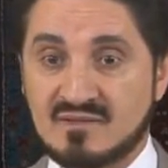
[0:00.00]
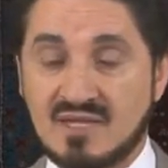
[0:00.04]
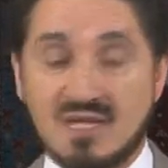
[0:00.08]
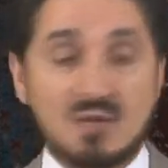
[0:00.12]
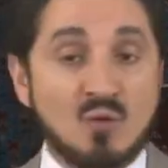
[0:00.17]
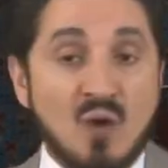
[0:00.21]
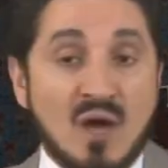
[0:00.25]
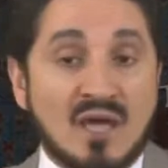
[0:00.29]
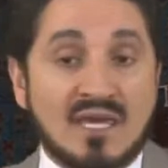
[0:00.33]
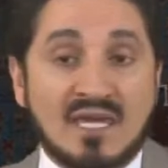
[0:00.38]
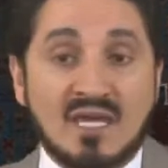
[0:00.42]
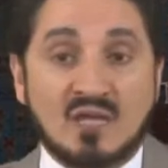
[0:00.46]

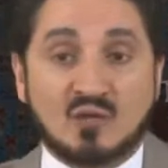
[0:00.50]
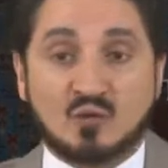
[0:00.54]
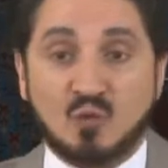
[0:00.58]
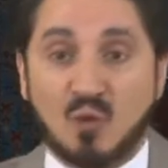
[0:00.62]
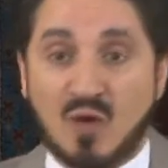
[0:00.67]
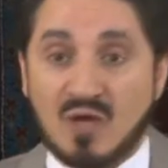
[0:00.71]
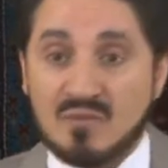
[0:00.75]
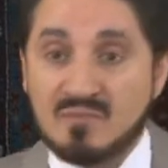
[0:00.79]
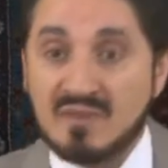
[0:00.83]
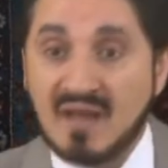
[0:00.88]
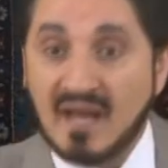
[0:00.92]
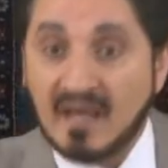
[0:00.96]
لأنه أكيد
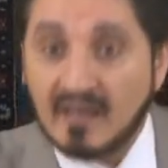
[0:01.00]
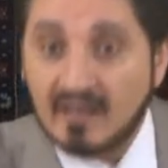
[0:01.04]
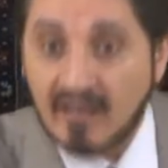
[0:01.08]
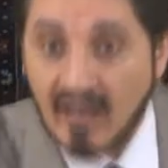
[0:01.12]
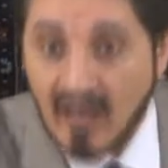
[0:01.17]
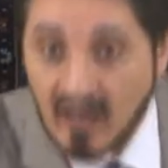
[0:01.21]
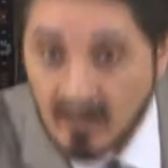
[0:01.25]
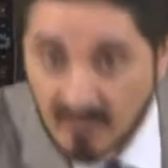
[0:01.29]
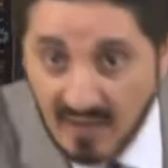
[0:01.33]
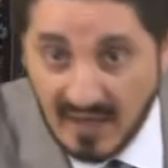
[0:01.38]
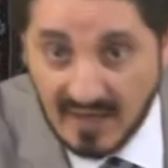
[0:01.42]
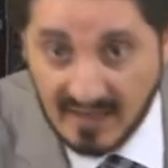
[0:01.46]
تؤخذ من
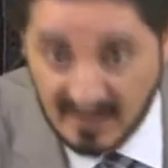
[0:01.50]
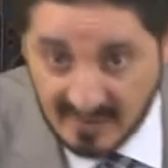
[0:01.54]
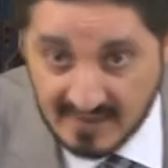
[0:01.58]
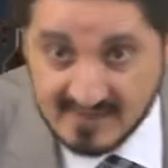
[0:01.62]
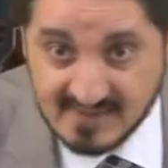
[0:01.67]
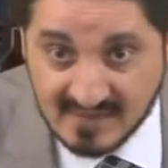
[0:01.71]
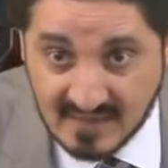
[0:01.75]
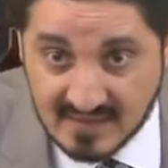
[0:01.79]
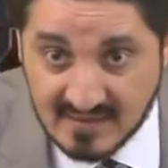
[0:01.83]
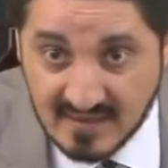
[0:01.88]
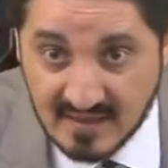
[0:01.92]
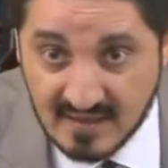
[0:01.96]
أغنياء المحلة
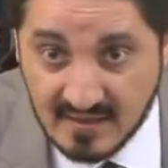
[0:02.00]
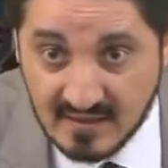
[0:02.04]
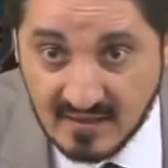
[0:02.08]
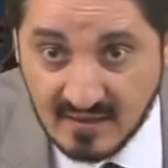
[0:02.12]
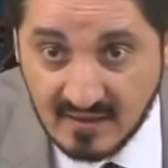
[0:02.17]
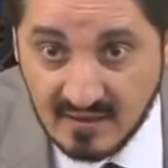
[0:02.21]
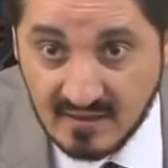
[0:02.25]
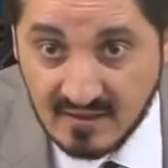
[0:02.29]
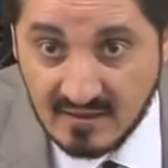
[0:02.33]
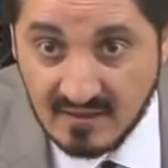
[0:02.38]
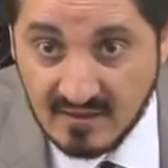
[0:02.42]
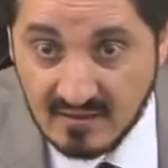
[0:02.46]
أليس
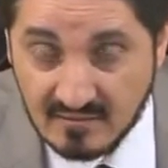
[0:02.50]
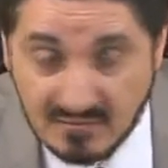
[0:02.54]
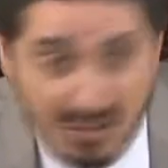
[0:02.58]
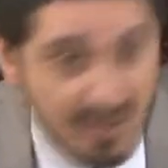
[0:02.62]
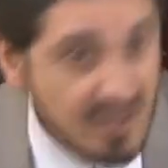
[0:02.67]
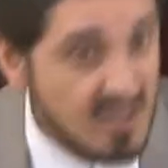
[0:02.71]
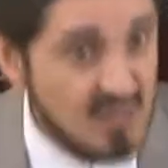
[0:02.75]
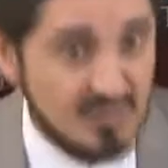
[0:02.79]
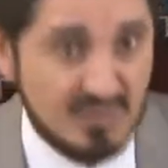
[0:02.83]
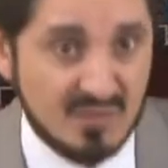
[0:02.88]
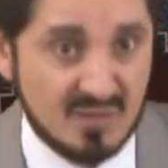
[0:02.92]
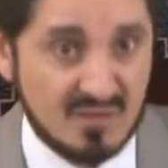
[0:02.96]
كذلك؟
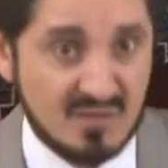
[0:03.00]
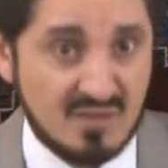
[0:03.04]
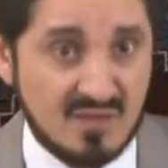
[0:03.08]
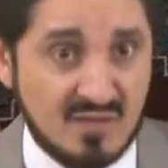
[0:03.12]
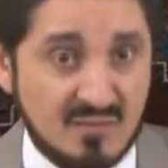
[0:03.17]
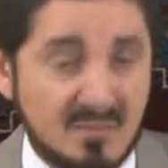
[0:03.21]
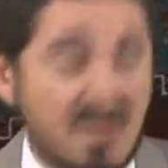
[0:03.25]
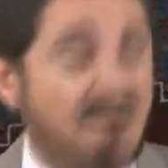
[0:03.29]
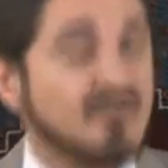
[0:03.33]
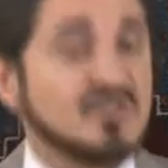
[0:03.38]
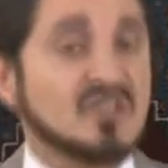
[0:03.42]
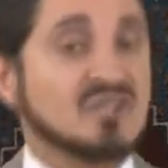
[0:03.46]
طيب
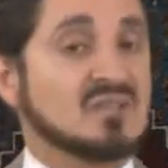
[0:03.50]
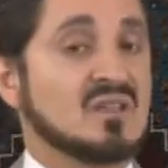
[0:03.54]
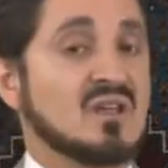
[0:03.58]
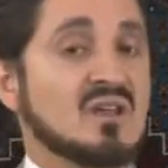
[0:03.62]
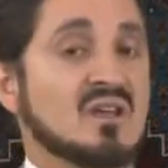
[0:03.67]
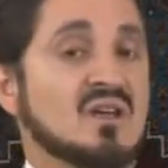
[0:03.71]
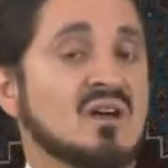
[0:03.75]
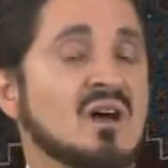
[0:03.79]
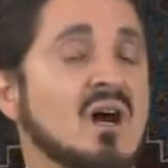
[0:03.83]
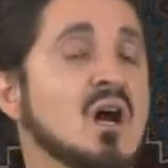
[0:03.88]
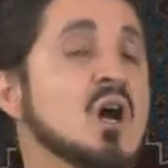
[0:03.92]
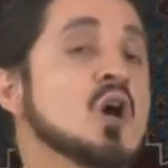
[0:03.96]
نفس
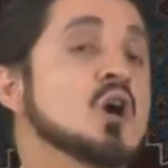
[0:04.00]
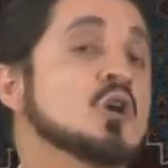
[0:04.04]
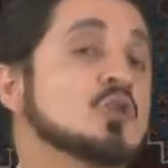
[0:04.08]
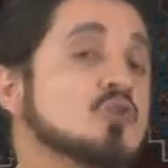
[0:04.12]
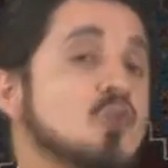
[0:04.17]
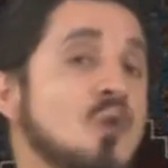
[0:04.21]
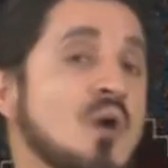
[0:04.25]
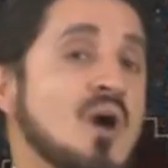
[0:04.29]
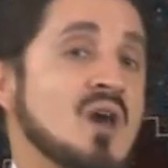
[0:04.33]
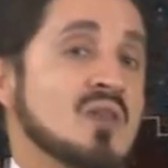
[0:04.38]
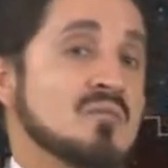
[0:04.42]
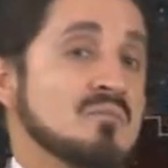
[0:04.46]
الطريقة
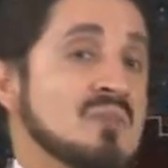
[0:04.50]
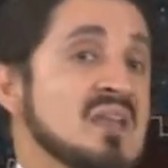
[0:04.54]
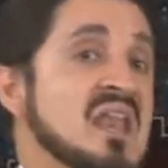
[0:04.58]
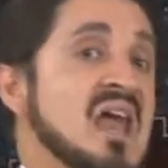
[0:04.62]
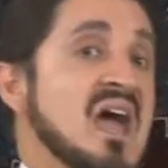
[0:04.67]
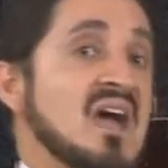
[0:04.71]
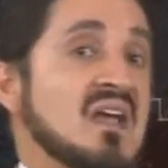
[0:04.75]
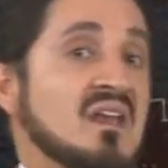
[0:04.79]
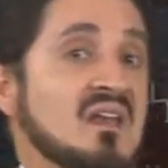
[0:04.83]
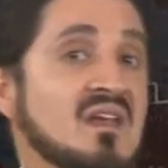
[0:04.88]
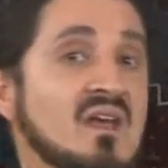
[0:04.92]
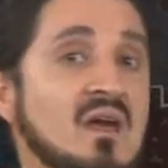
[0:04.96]
تؤخذ
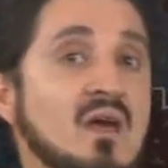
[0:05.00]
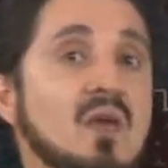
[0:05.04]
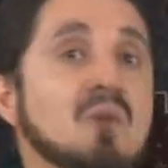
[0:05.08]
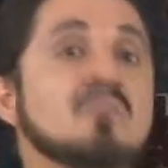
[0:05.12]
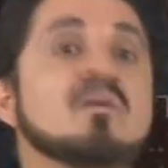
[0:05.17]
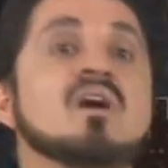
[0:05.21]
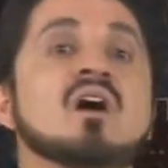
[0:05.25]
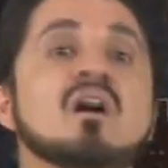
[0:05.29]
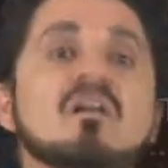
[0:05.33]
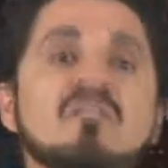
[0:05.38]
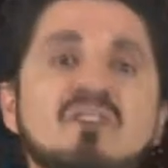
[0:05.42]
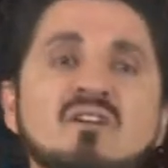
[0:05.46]
من
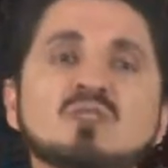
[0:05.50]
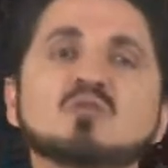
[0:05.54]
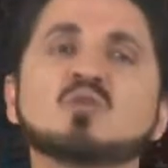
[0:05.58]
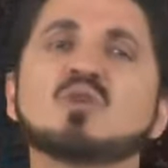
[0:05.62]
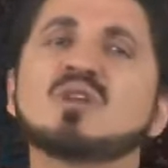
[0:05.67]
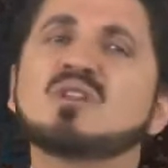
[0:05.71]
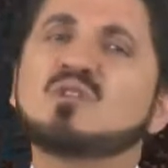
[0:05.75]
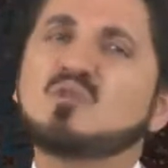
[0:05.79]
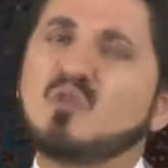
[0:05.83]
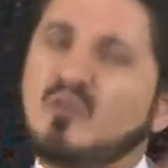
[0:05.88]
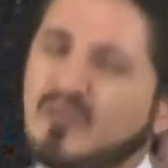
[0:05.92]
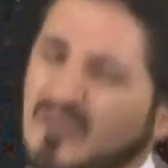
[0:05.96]
أغنيائهم
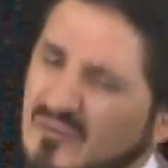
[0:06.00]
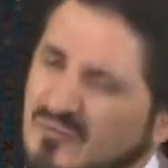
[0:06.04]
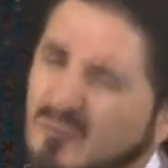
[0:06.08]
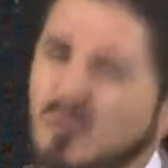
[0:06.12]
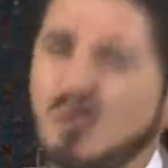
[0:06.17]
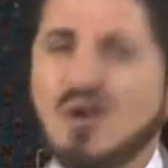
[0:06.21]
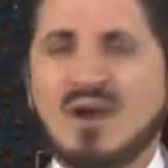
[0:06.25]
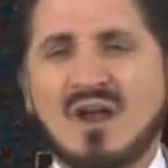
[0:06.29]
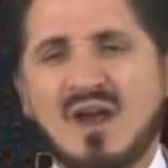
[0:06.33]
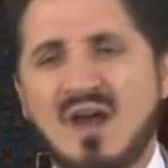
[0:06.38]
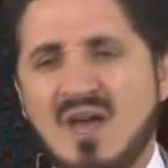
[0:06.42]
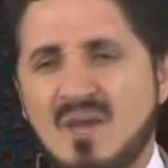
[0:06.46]
فترد في
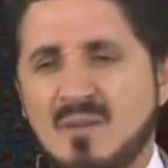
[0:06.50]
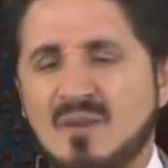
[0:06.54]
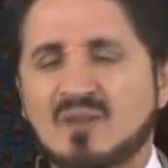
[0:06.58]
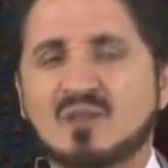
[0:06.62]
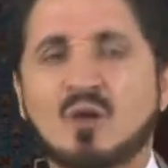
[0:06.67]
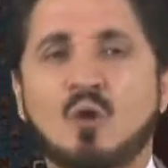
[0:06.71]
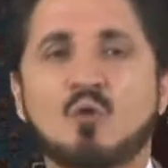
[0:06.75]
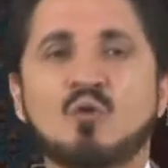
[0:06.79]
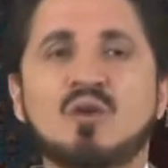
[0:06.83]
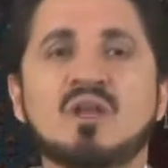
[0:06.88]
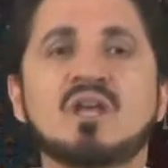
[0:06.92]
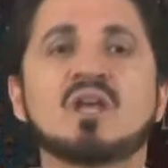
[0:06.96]
فقرائهم
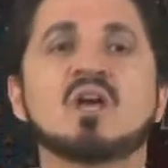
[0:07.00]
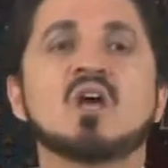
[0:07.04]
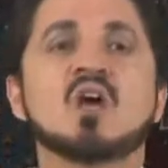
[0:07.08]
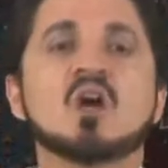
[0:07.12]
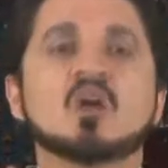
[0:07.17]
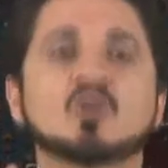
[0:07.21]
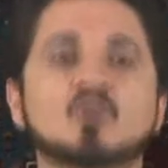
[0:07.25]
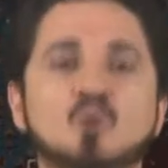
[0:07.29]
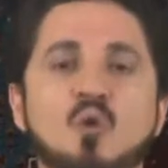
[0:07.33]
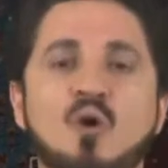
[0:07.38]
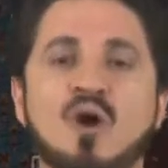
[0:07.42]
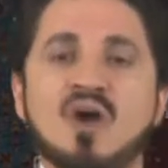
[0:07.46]
أن تقول لي
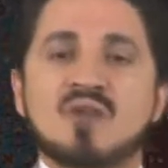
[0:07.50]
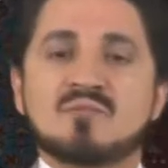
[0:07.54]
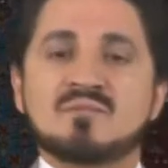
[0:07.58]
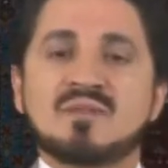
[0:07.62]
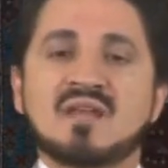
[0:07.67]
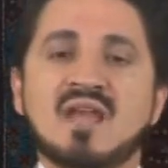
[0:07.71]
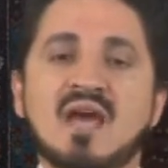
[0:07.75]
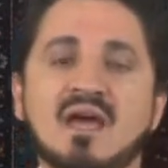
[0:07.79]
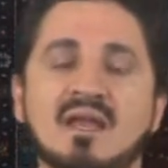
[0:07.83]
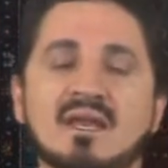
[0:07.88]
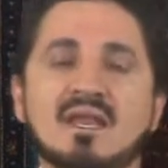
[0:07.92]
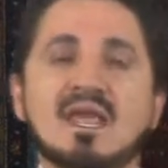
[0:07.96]
تؤخذ
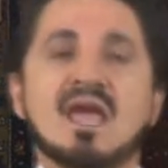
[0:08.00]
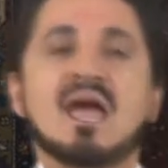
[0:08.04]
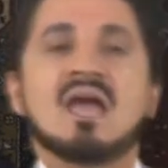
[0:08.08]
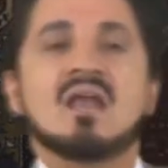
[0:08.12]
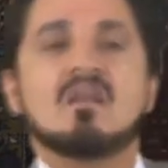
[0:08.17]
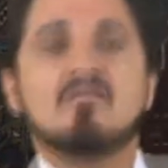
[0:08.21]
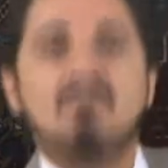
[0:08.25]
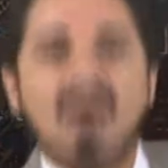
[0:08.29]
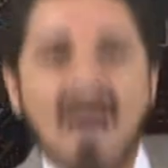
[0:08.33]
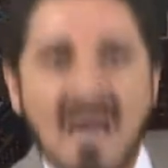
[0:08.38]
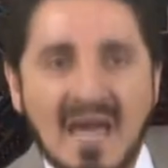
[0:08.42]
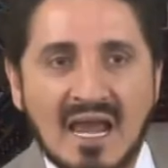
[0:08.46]
من
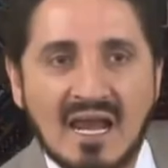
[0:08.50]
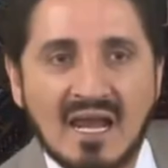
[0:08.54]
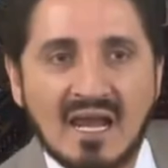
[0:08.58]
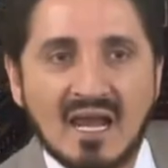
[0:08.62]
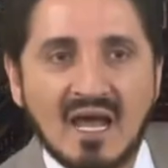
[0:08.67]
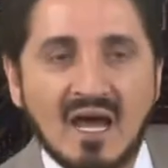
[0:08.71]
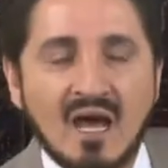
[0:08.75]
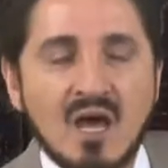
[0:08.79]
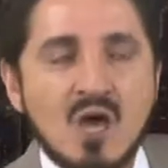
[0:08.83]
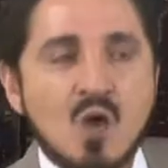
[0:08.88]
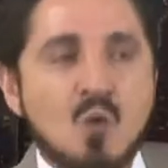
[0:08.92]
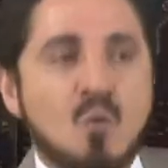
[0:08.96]
أغنياء
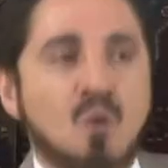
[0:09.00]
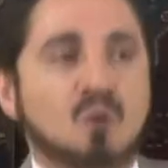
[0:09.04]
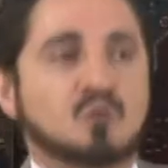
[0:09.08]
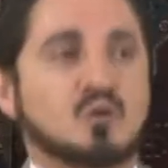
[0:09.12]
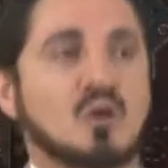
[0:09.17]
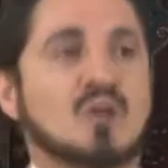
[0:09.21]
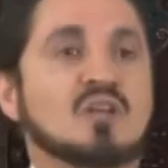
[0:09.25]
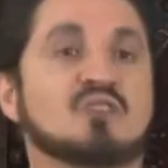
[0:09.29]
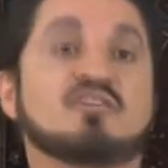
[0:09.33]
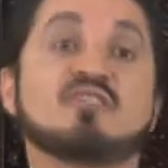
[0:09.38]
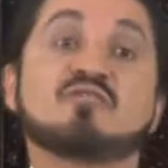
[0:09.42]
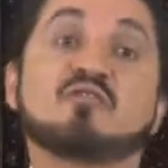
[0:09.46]
المحلة
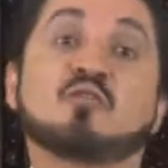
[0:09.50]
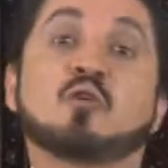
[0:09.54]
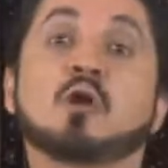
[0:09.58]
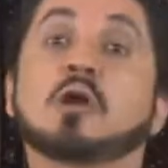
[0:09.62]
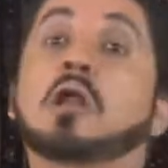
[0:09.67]
وترد في